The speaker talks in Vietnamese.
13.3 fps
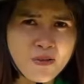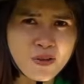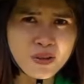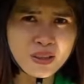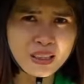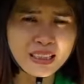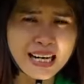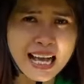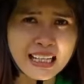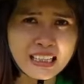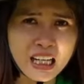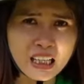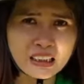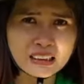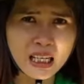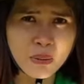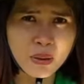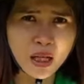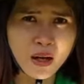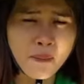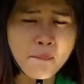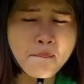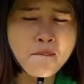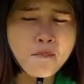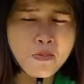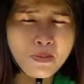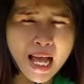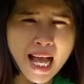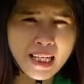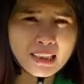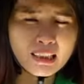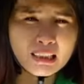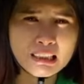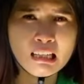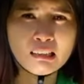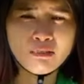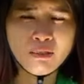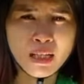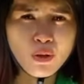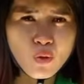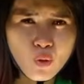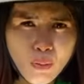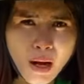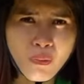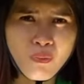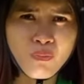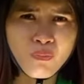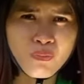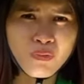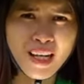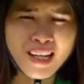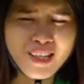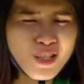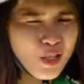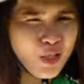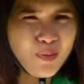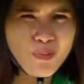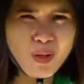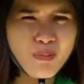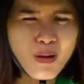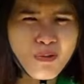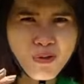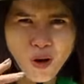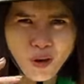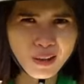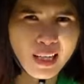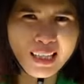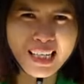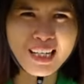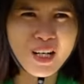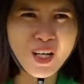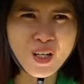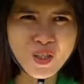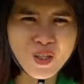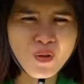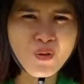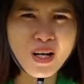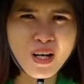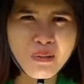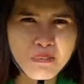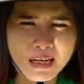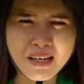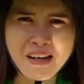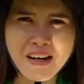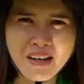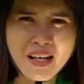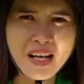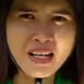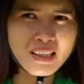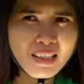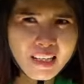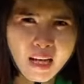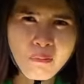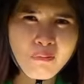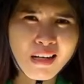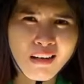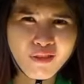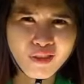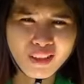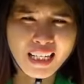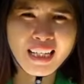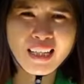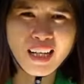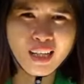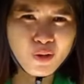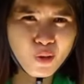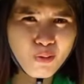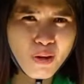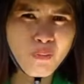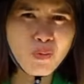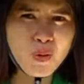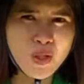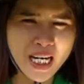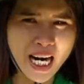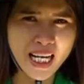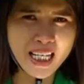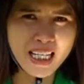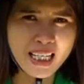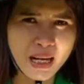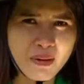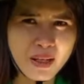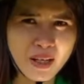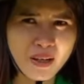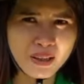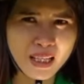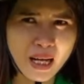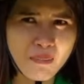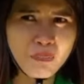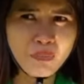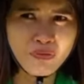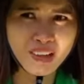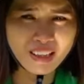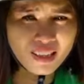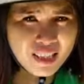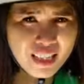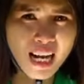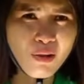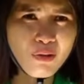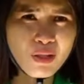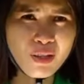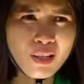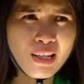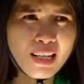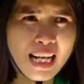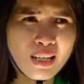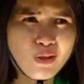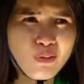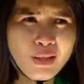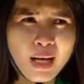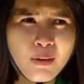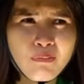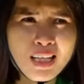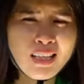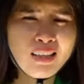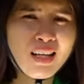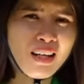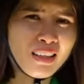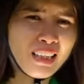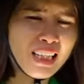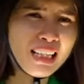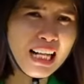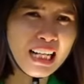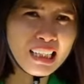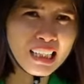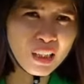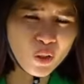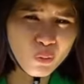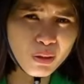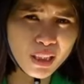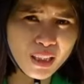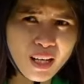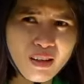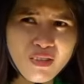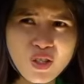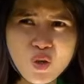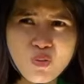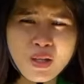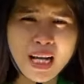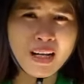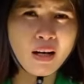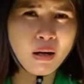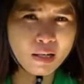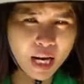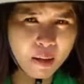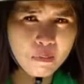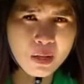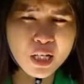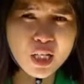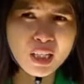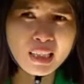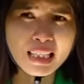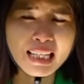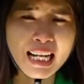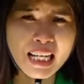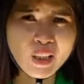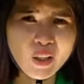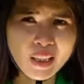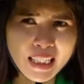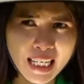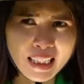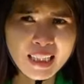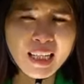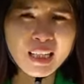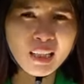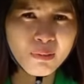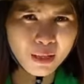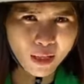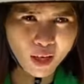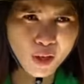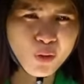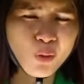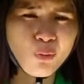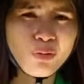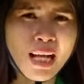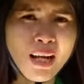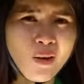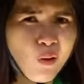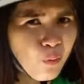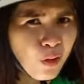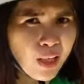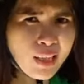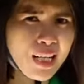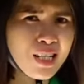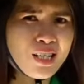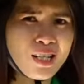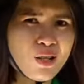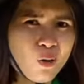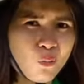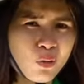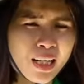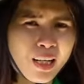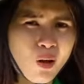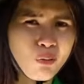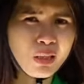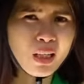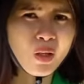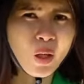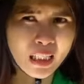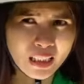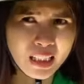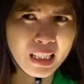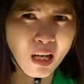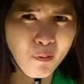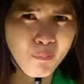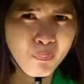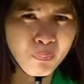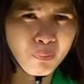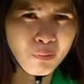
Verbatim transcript: vườn đang cần sao bà con đang cần phải nuôi bông đó, à, nó sẽ giúp cho bông phọt ra nhanh hơn nhiều hơn mạnh hơn thứ năm là vườn đang cần nuôi bông nuôi trái nhá bà con nhé và thứ sáu nữa là chúng ta biết thời tiết khắc nghiệt chuẩn bị tới và chúng ta cần trang bị sức đề kháng cho cây thì bà con chúng ta cũng có thể sử dụng cái công thức hoàng thiên long